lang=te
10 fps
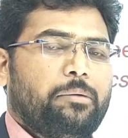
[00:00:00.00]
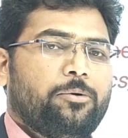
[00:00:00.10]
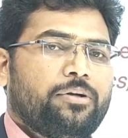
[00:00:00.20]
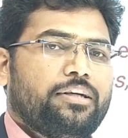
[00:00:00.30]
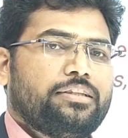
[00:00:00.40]

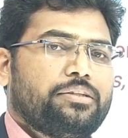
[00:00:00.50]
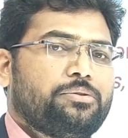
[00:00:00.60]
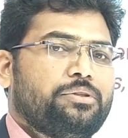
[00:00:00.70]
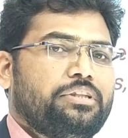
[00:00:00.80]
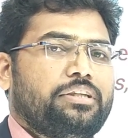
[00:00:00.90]
డెమో క్లాసెస్
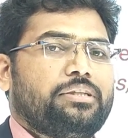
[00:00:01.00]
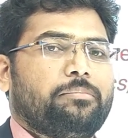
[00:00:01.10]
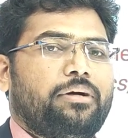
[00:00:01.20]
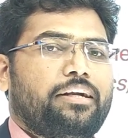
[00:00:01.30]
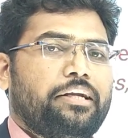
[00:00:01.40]
గురించి
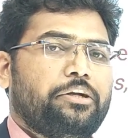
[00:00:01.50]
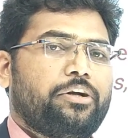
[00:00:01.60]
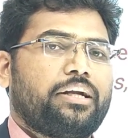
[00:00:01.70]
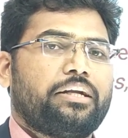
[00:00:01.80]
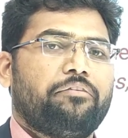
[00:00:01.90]
చేసాం ఆల్రెడీ
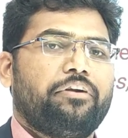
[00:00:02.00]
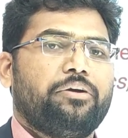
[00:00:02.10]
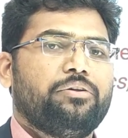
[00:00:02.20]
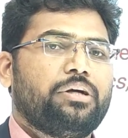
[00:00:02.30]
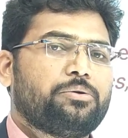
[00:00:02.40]
ఇంట్రొడక్టరీ
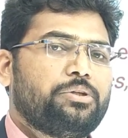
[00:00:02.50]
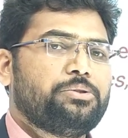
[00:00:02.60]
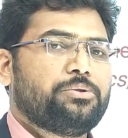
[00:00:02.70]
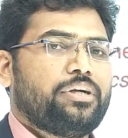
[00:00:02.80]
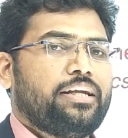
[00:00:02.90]
వీడియో దాని
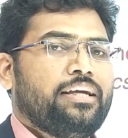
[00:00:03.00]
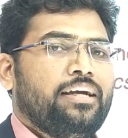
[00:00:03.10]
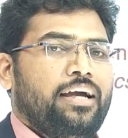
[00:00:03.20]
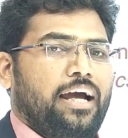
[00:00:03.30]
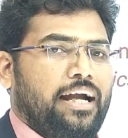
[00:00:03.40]
గురించి చూడండి
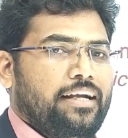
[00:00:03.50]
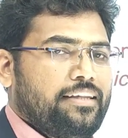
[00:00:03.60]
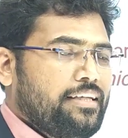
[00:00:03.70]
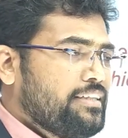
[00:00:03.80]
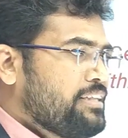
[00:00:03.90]
అండ్
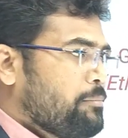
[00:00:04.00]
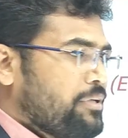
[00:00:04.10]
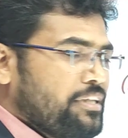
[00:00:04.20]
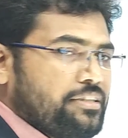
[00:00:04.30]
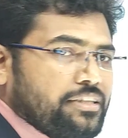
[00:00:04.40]
దీనికి
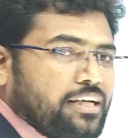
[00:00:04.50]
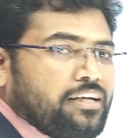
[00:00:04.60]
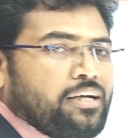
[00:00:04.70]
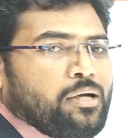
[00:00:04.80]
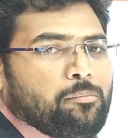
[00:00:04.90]
సంబంధించిన
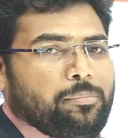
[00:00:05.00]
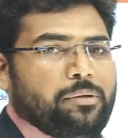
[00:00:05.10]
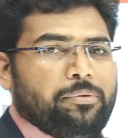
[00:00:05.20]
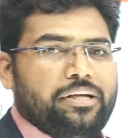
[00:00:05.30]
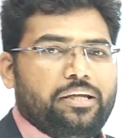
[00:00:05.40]

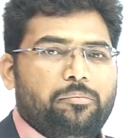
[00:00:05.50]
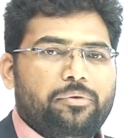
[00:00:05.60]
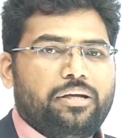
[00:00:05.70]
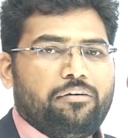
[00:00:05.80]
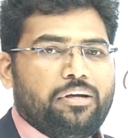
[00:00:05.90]
పీపీటీ
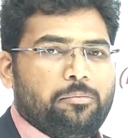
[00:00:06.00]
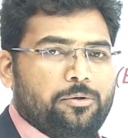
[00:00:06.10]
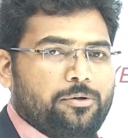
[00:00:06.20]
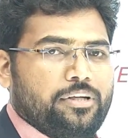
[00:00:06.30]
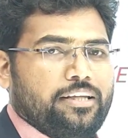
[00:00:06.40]
మీకు
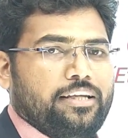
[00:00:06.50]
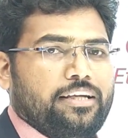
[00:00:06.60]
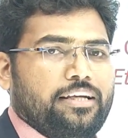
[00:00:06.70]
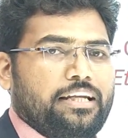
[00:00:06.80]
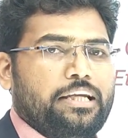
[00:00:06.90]
అవైలబుల్ ఉంటుంది
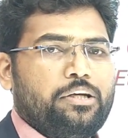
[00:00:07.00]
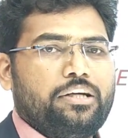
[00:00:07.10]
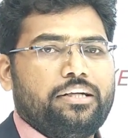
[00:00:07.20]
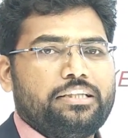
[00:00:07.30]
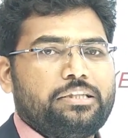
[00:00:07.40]

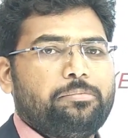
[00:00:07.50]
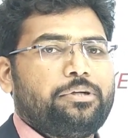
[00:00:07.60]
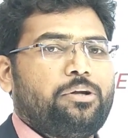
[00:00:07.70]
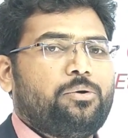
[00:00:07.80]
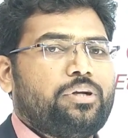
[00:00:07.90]
లింక్
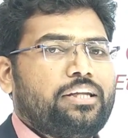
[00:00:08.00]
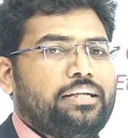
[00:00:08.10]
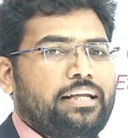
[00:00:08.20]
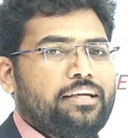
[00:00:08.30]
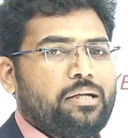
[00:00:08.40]
డిస్క్రిప్షన్లో
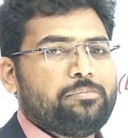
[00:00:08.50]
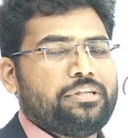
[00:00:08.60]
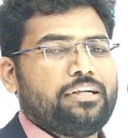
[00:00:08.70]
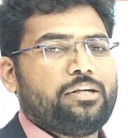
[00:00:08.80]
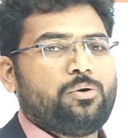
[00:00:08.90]
ఉంటుంది టెలిగ్రామ్
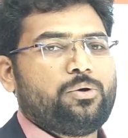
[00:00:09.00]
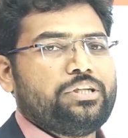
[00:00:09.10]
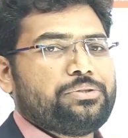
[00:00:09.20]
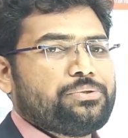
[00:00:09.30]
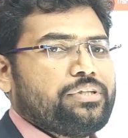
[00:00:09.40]
ఛానల్
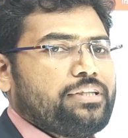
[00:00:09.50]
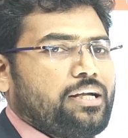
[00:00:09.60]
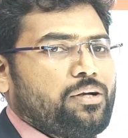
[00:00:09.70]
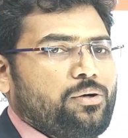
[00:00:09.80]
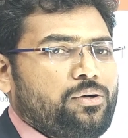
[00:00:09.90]
డౌన్లోడ్ చేసుకోండి
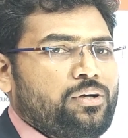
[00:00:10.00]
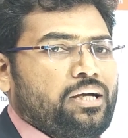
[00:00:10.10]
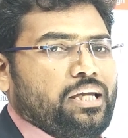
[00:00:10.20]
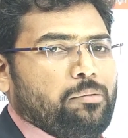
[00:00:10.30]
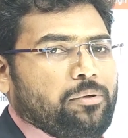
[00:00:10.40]
దాంట్లో
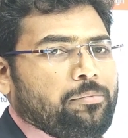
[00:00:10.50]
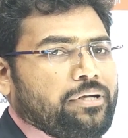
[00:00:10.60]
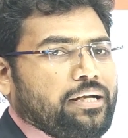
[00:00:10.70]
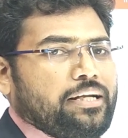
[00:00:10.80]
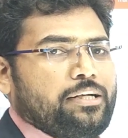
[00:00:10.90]
ఈ
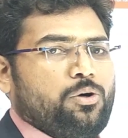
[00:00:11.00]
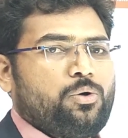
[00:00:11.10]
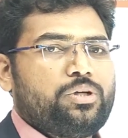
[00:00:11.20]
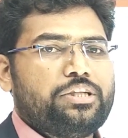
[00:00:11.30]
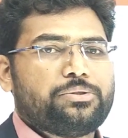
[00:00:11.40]
పీపీటీ అనేది
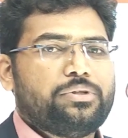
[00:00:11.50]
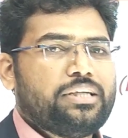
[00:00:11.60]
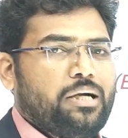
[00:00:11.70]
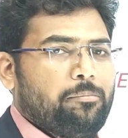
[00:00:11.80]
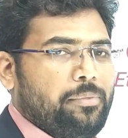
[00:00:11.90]
డౌన్లోడ్
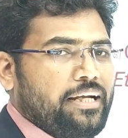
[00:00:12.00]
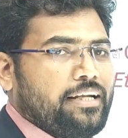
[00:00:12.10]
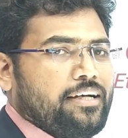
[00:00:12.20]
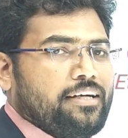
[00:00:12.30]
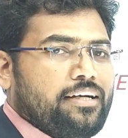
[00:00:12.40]
చేసుకోండి
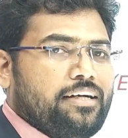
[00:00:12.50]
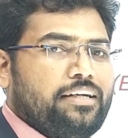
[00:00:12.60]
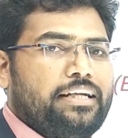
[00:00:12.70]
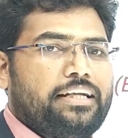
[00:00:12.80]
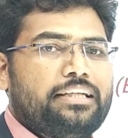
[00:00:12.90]
కంప్లీట్
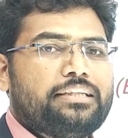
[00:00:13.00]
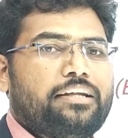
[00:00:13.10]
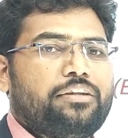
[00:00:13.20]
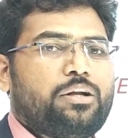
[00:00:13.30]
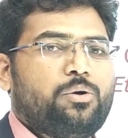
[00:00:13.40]
డీటెయిల్స్
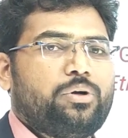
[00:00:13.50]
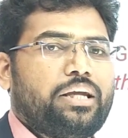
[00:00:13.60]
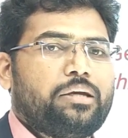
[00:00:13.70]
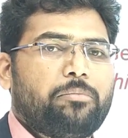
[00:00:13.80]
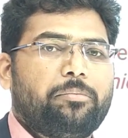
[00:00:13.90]
అనేవి దాంట్లో
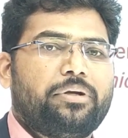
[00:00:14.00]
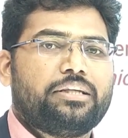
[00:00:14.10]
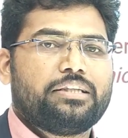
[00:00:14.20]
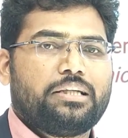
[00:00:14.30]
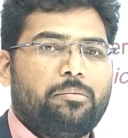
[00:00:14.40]
ఉంటాయి ఈ
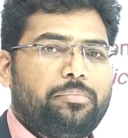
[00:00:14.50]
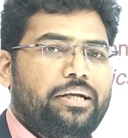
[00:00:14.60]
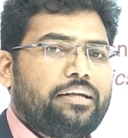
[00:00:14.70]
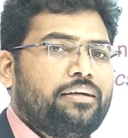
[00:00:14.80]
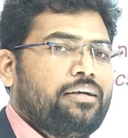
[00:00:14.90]
పీపీటీస్
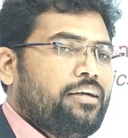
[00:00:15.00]
కంప్లీట్